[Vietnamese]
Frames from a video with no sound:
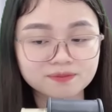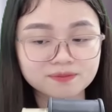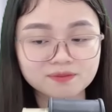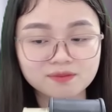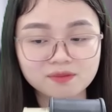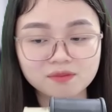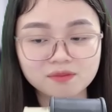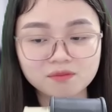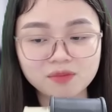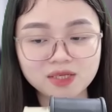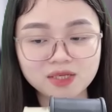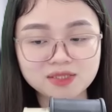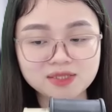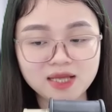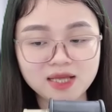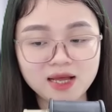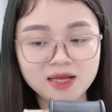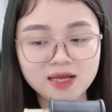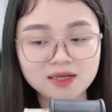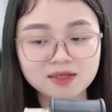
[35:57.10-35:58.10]
Bà
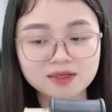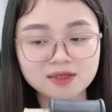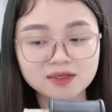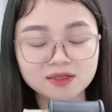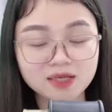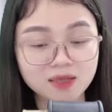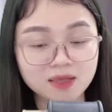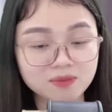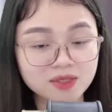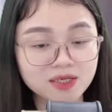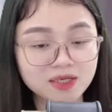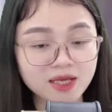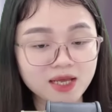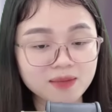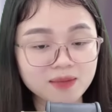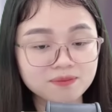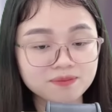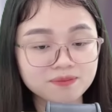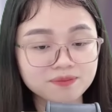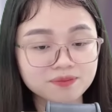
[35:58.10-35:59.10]
xã, cảm ơn em
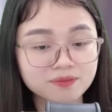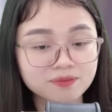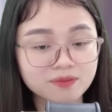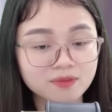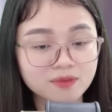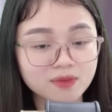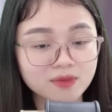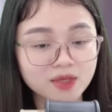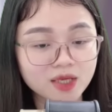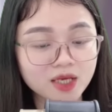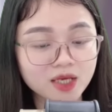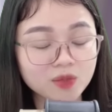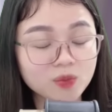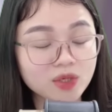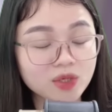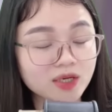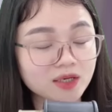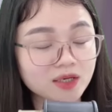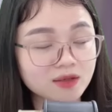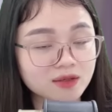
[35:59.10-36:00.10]
Anh nguyện
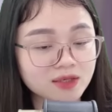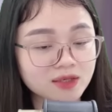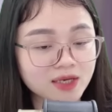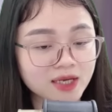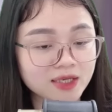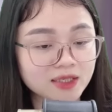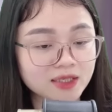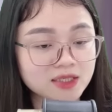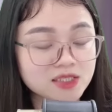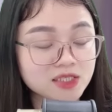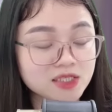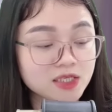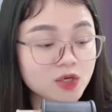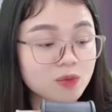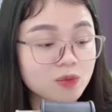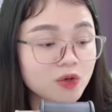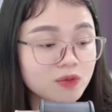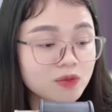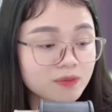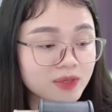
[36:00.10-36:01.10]
cả đời này chỉ yêu
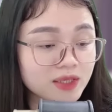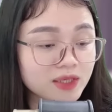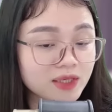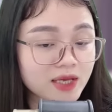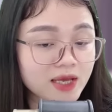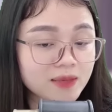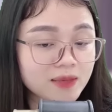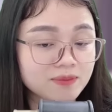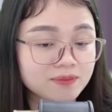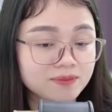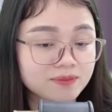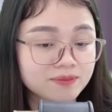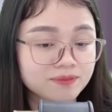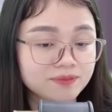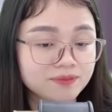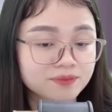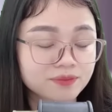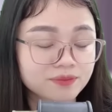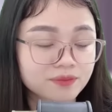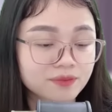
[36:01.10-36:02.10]
mỗi mình em
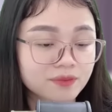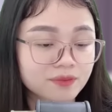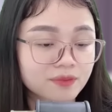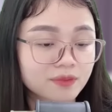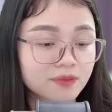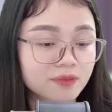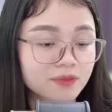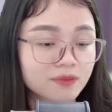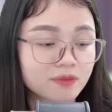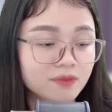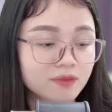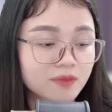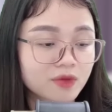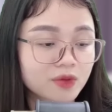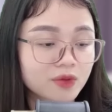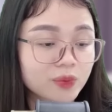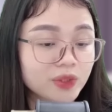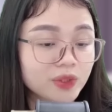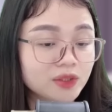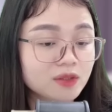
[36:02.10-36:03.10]

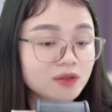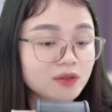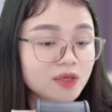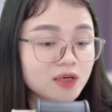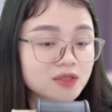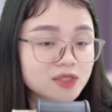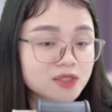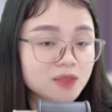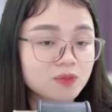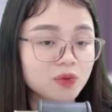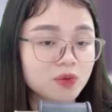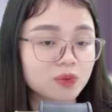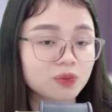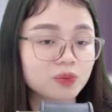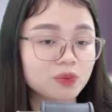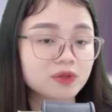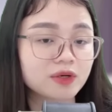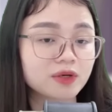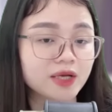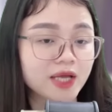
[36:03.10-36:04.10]
Quỳnh Thư nở ra một nụ
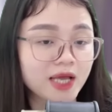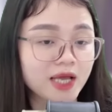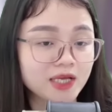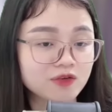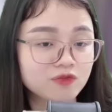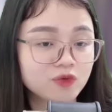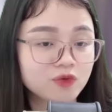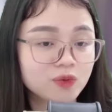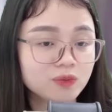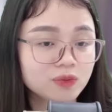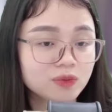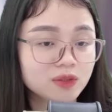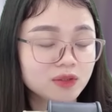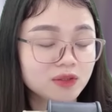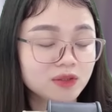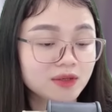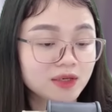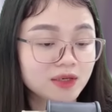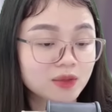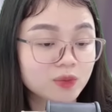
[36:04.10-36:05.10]
cười hạnh phúc
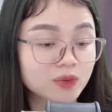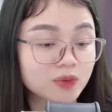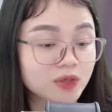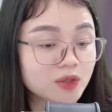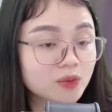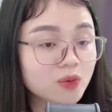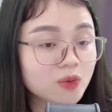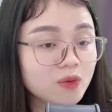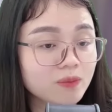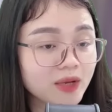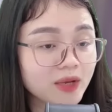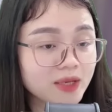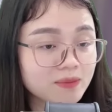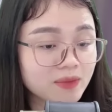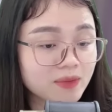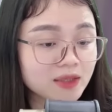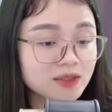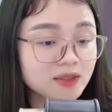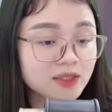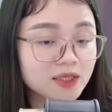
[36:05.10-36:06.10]
Cuộc đời cô may
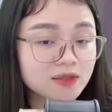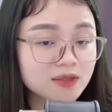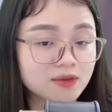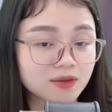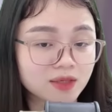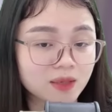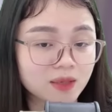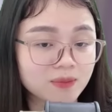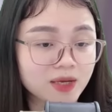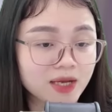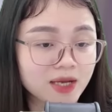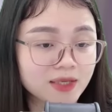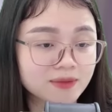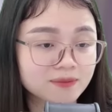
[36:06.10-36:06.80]
mắn khi được gặp anh